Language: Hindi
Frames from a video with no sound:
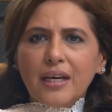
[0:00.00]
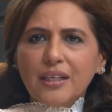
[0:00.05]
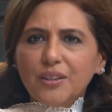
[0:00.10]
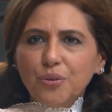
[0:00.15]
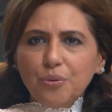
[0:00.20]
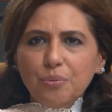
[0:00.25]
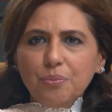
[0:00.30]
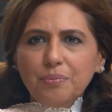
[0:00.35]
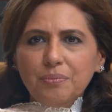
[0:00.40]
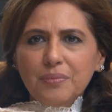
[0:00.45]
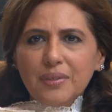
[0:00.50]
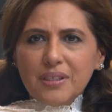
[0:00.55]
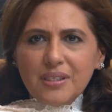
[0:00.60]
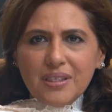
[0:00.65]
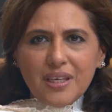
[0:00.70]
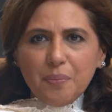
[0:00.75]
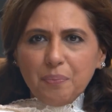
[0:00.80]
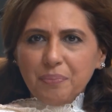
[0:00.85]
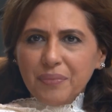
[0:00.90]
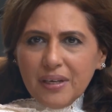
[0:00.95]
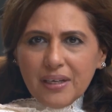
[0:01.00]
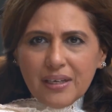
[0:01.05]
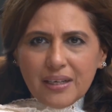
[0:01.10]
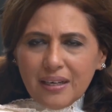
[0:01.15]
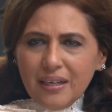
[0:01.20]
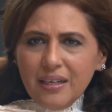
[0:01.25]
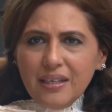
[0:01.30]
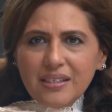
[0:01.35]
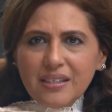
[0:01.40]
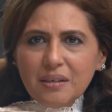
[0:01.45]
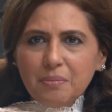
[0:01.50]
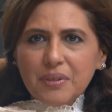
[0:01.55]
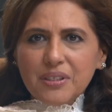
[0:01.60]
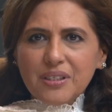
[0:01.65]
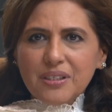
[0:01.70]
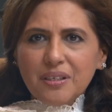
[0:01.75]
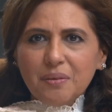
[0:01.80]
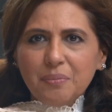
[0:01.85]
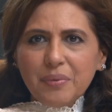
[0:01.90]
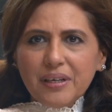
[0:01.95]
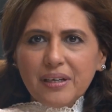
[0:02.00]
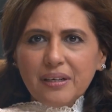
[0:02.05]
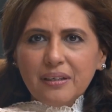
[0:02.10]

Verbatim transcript: क्या तुम इसे अपना घर नहीं समझती